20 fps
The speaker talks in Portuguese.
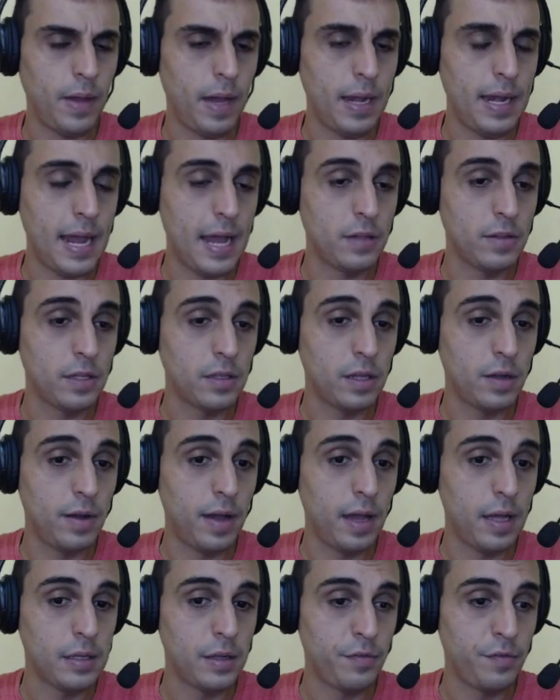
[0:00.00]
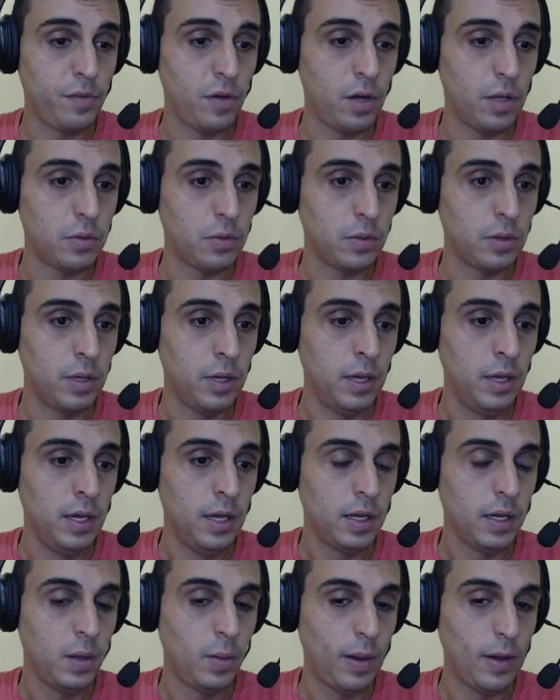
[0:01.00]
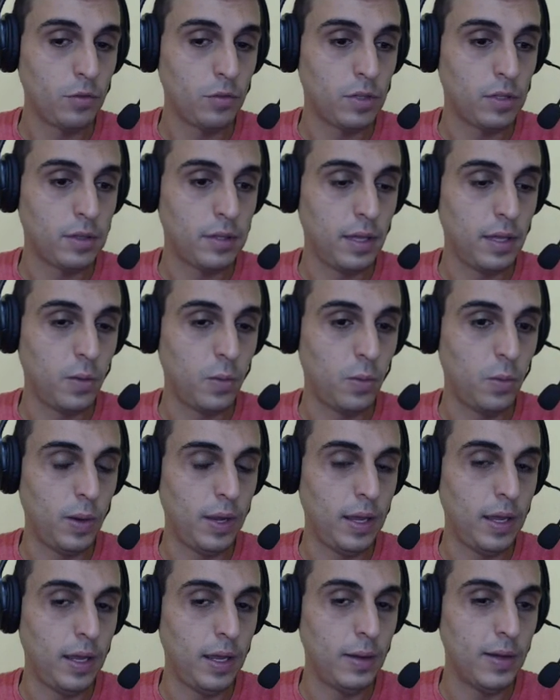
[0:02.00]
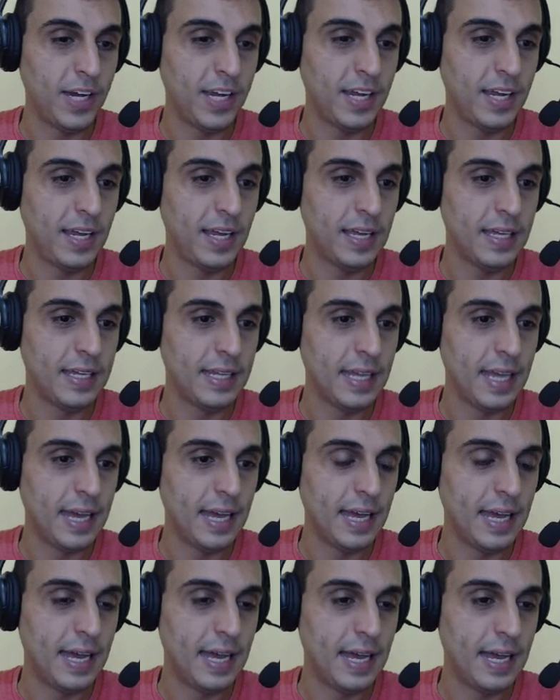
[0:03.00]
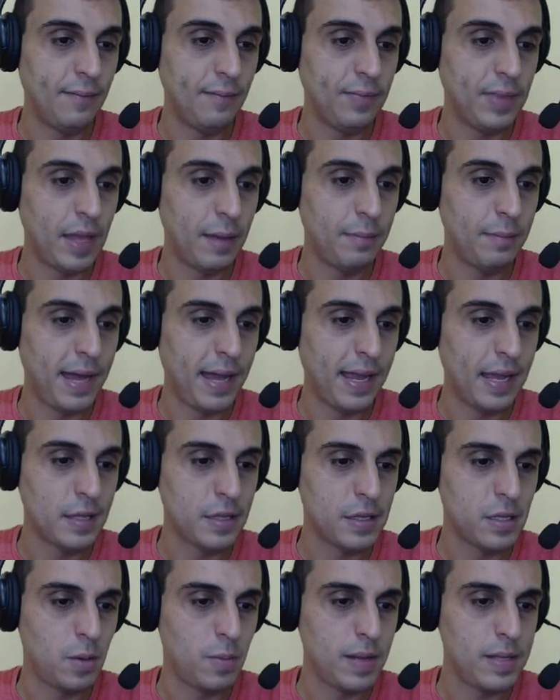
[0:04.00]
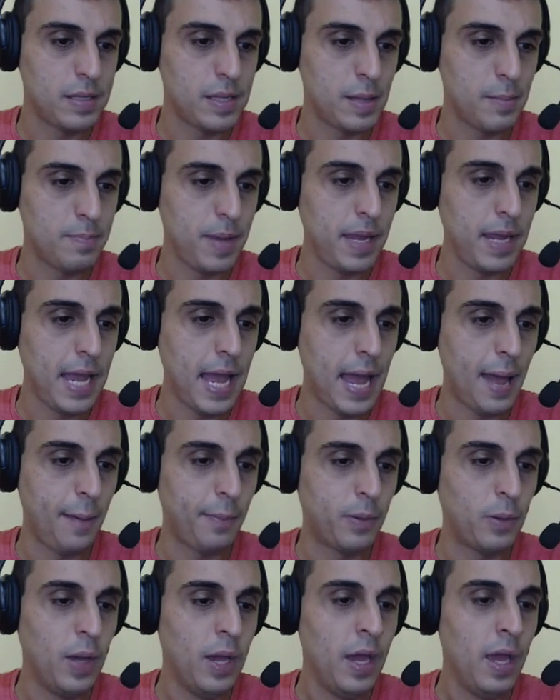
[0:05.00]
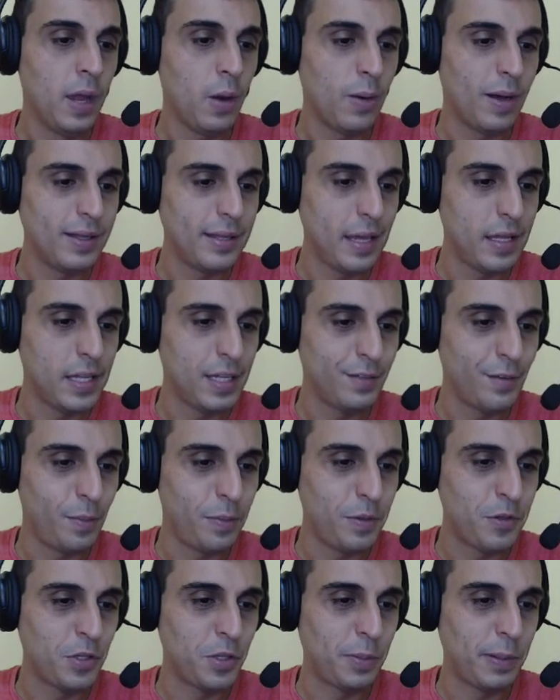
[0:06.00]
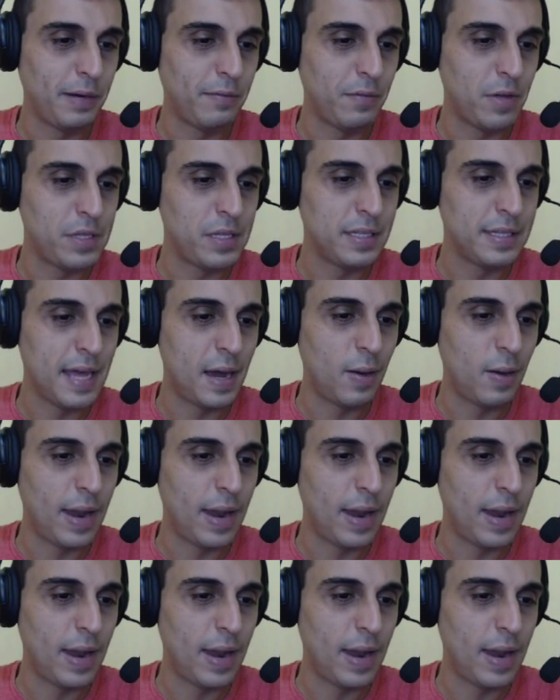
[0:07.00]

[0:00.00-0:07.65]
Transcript: aliás, essa, essa foto eu acho que tem um errinho aqui na, na marcação, mas é bem rápido. Enquanto isso, eu vou pedindo para você dar o